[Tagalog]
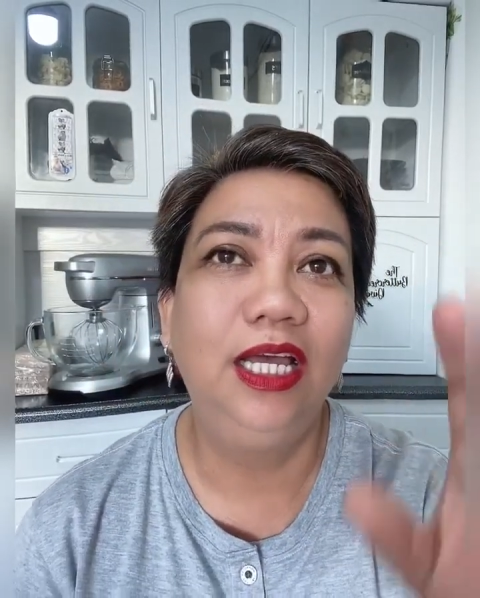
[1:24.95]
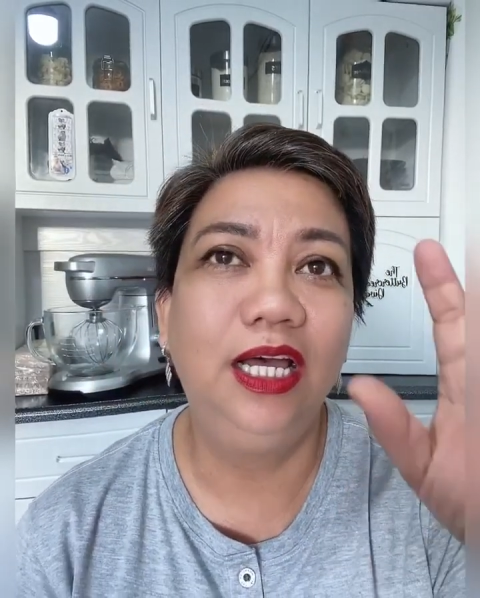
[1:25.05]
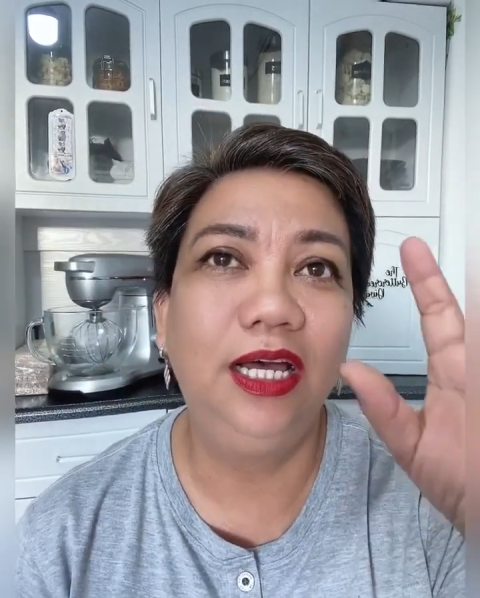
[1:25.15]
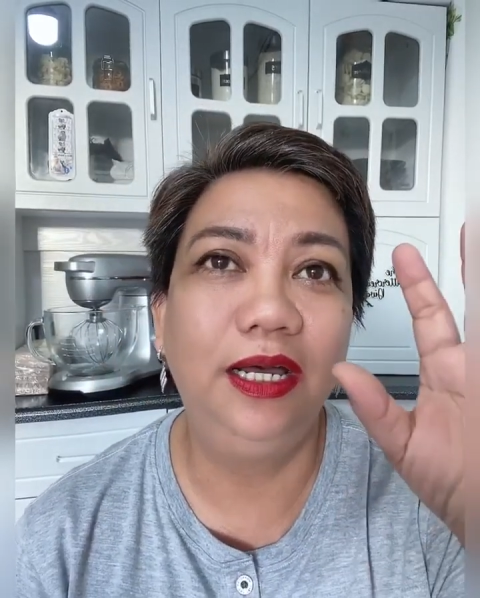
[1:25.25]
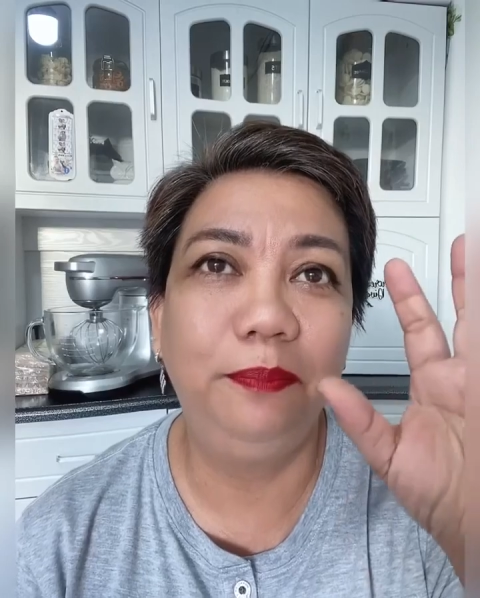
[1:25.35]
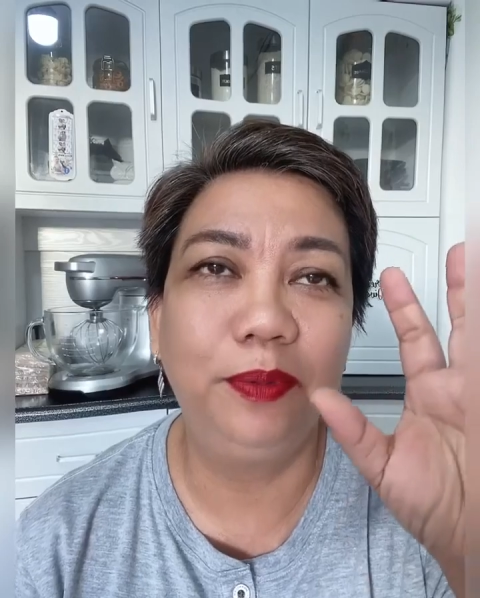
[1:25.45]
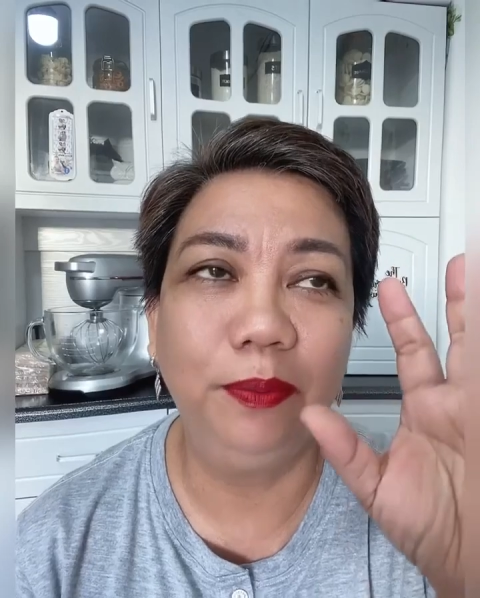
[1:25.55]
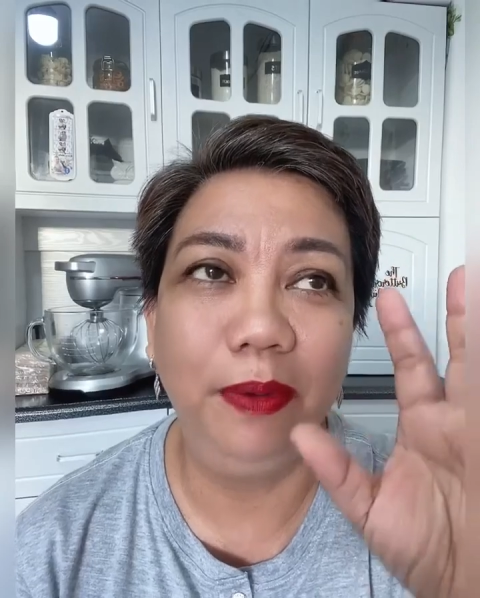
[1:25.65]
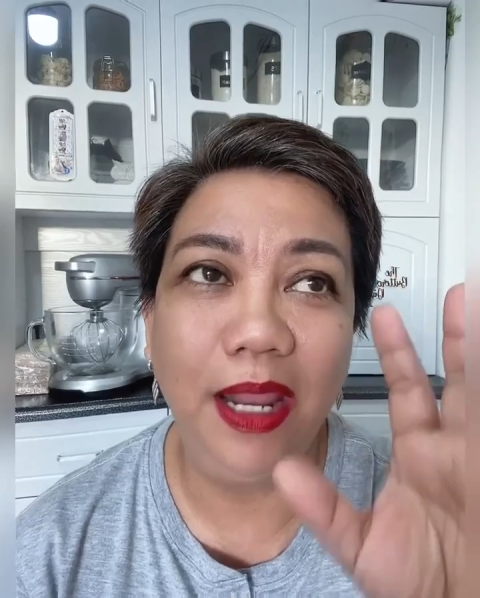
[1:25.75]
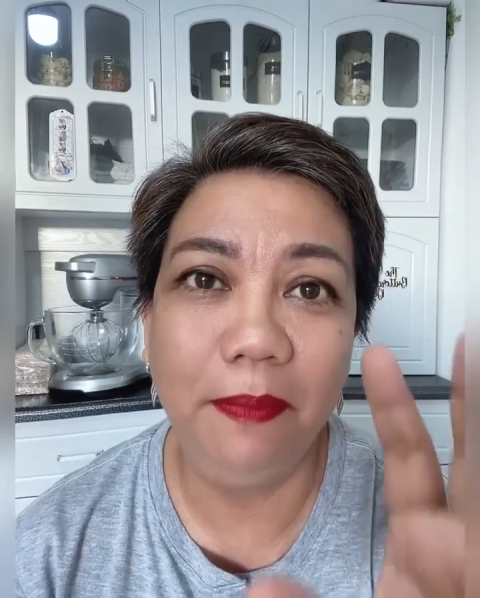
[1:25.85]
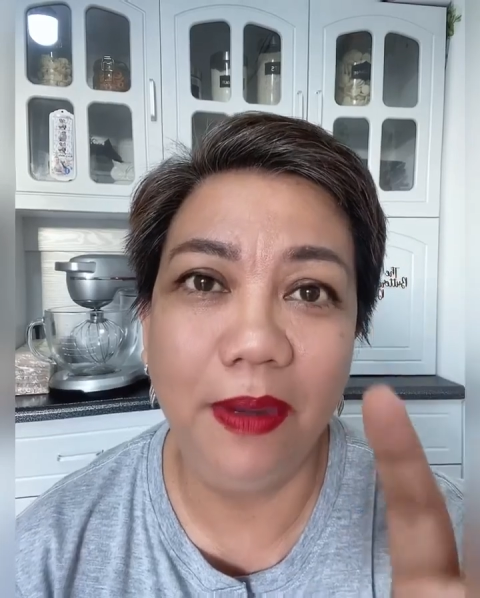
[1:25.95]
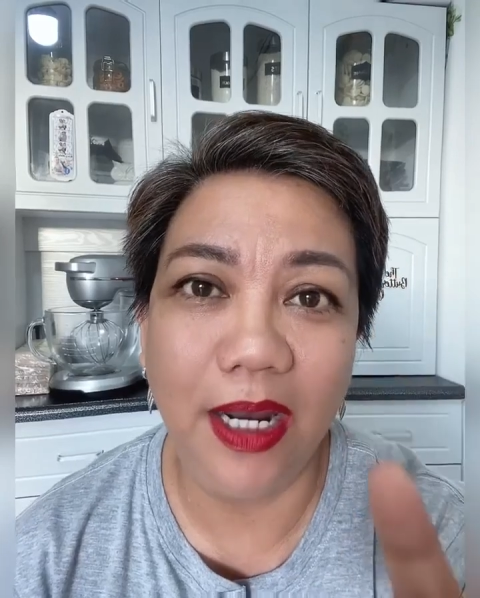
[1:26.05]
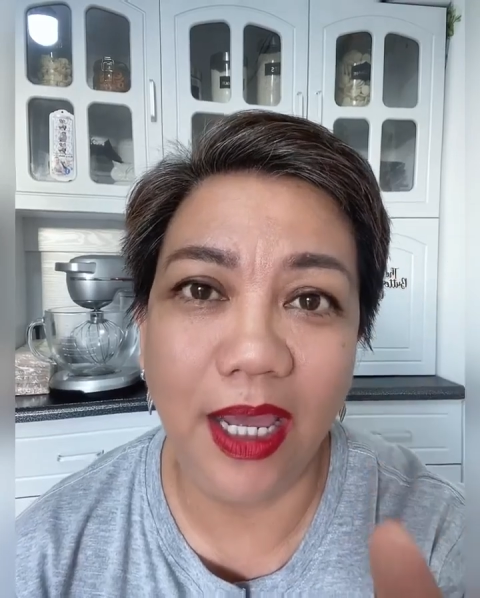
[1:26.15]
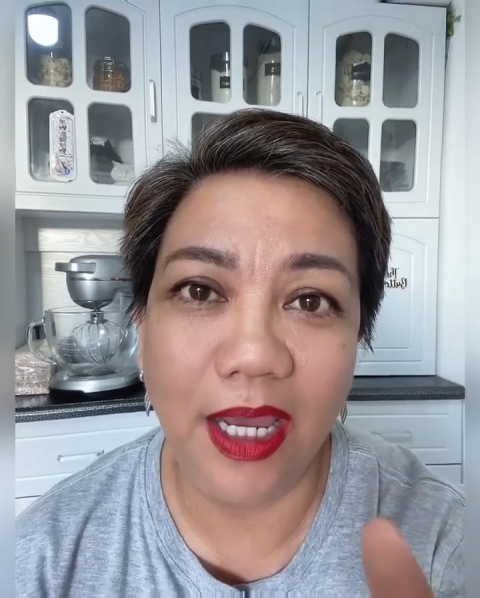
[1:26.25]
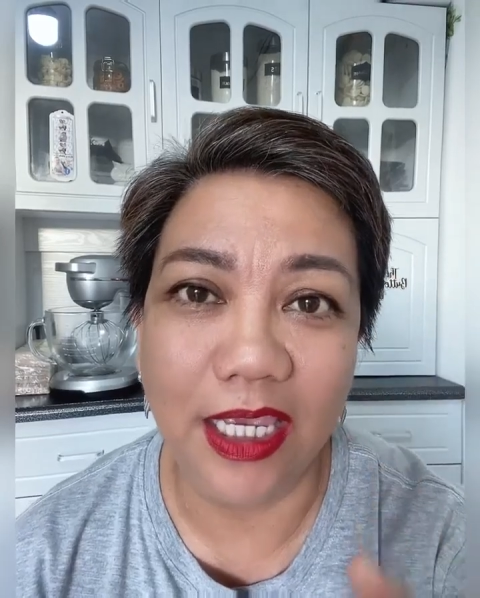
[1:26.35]
Um, problema
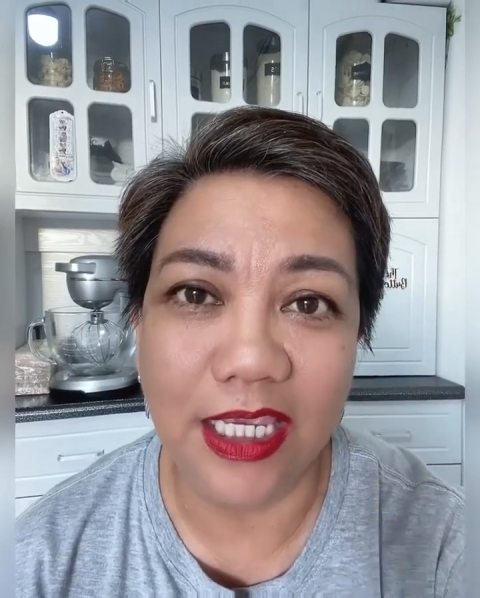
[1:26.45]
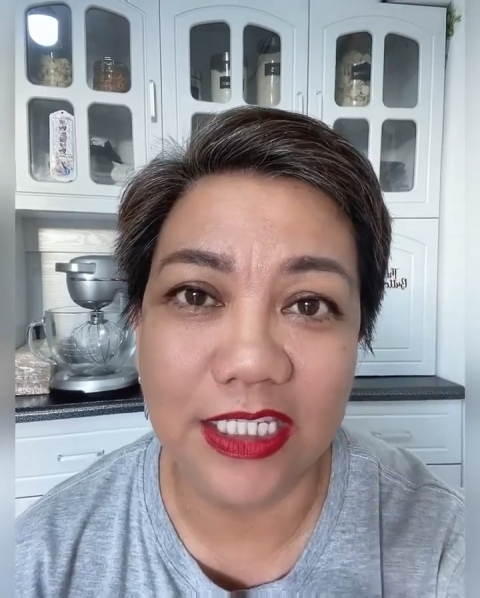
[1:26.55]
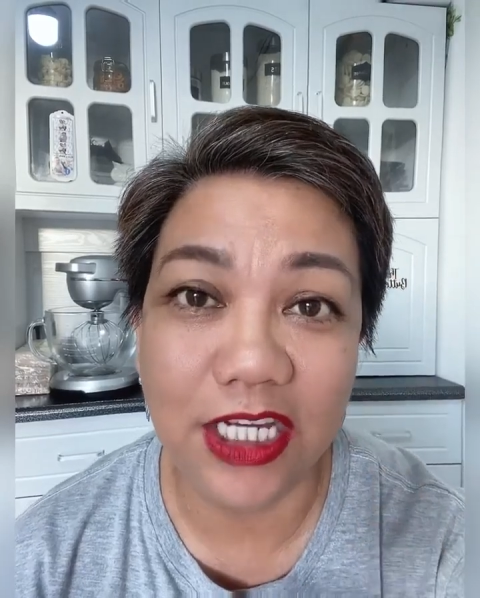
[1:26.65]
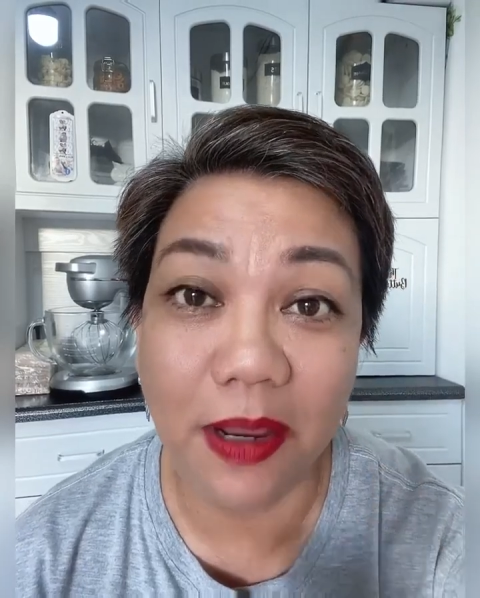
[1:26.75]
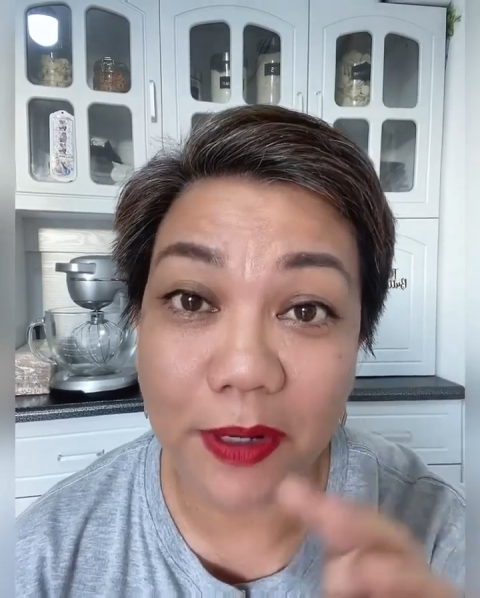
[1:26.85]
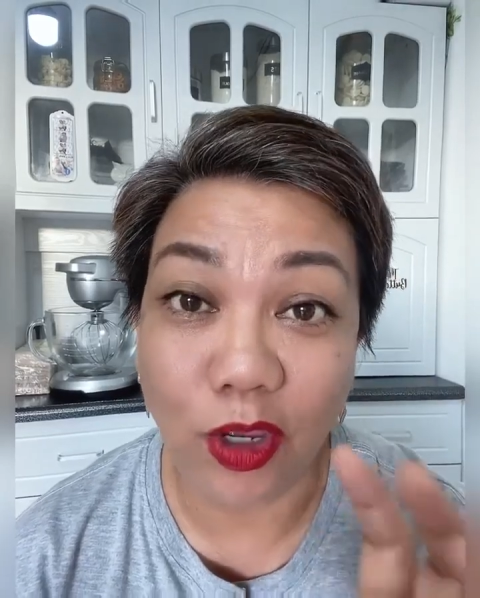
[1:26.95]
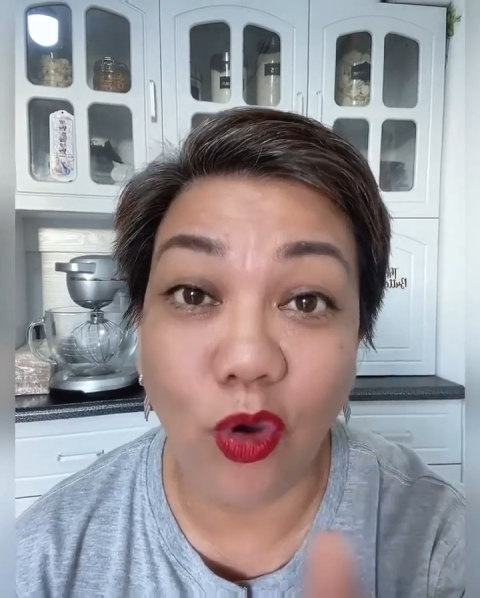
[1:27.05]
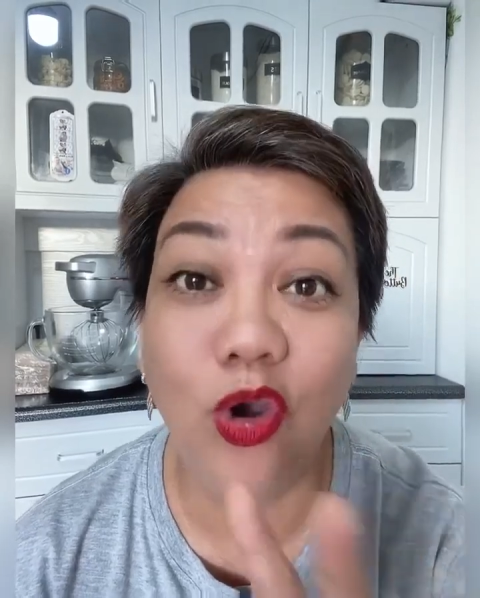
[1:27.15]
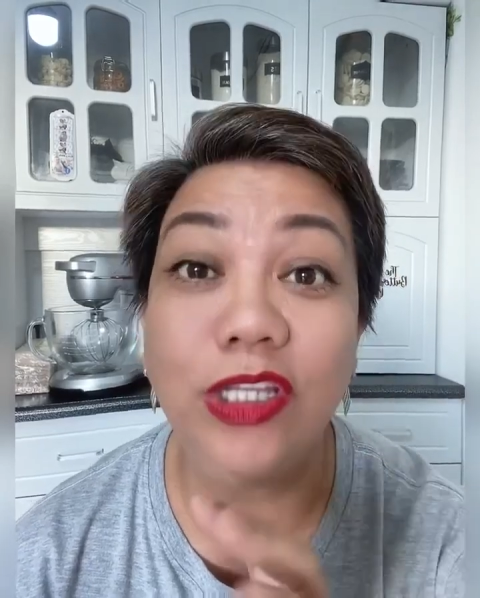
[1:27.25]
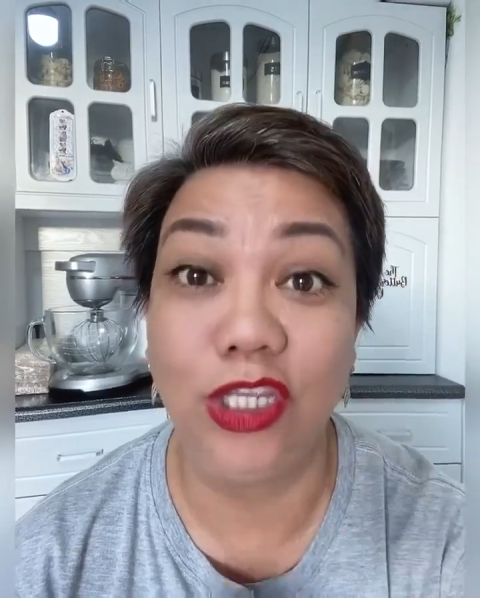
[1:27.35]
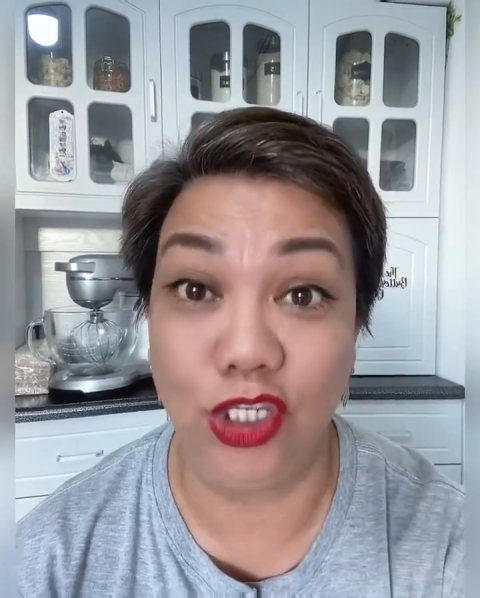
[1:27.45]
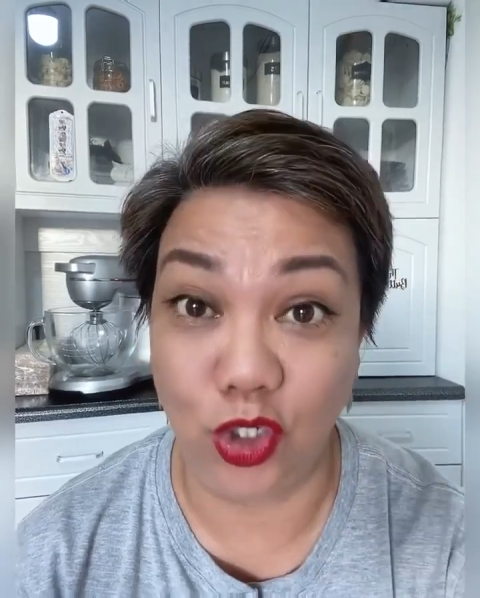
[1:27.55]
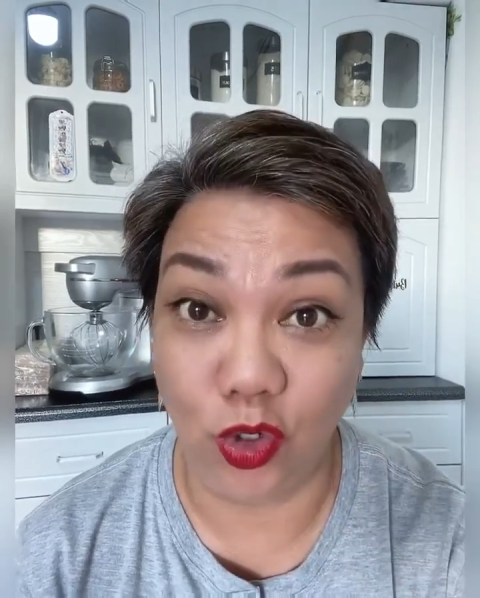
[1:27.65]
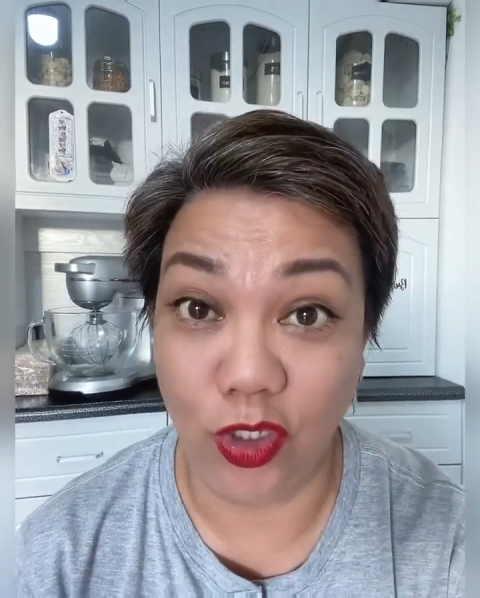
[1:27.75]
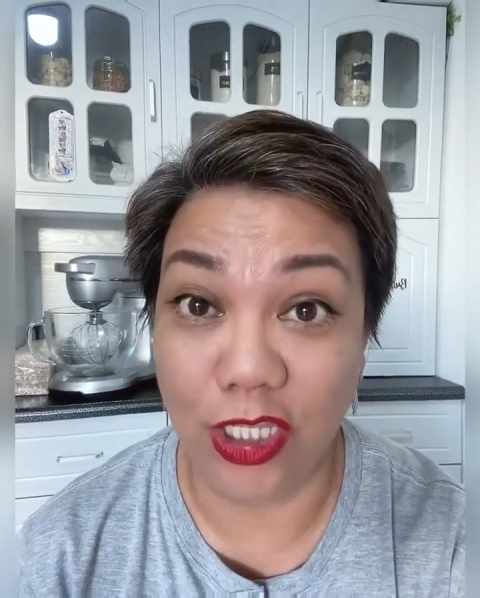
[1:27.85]
lang is, syempre, kokonti yung
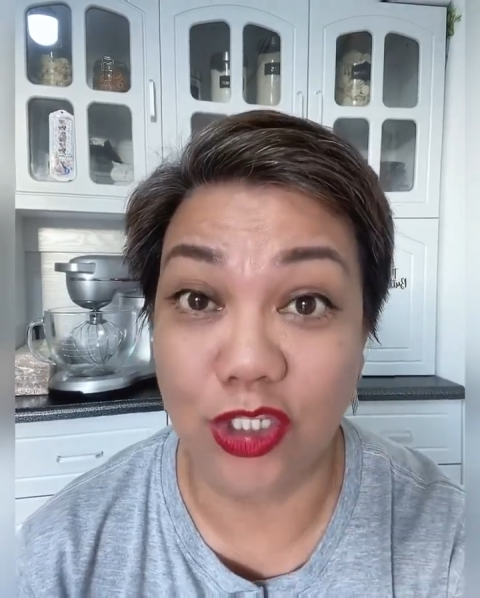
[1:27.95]
chocolate.